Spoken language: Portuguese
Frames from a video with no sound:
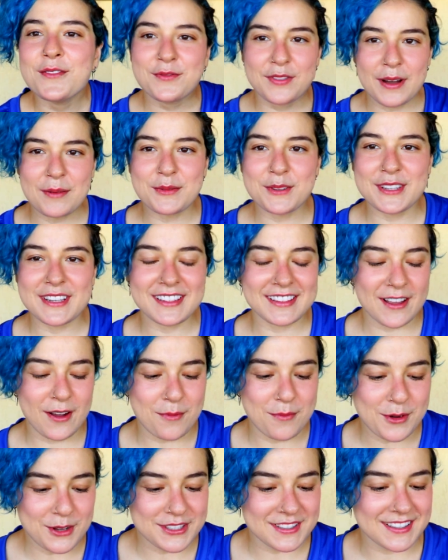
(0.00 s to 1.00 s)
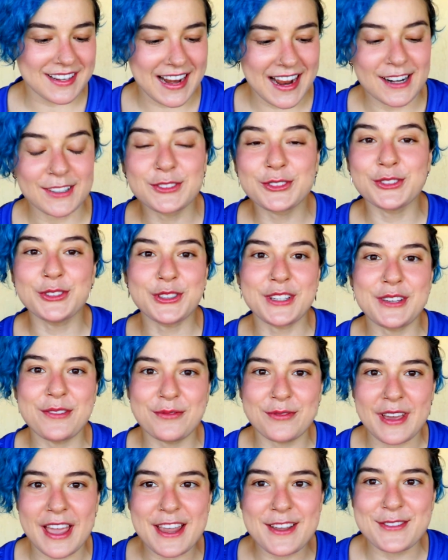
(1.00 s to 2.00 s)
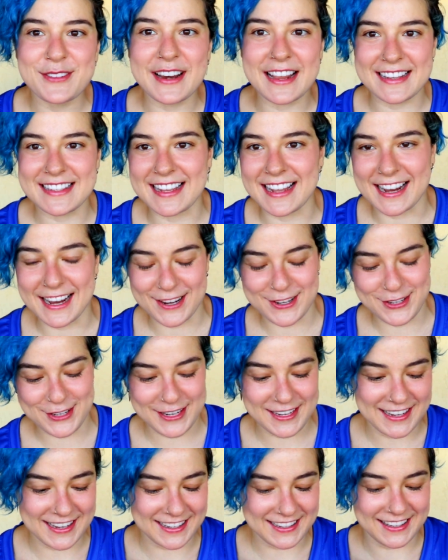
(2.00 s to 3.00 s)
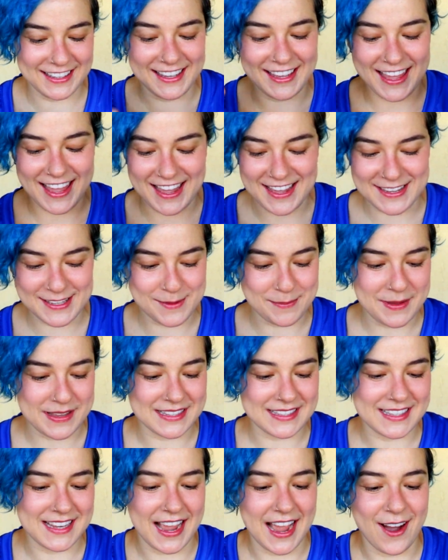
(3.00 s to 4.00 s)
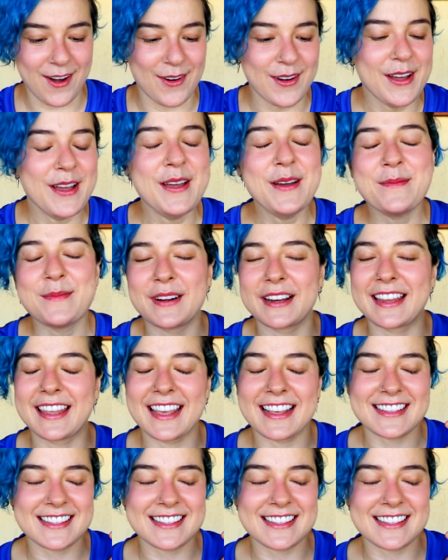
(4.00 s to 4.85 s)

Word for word: Vamos então mostrar tudo que veio nessa caixinha aqui em especial, porque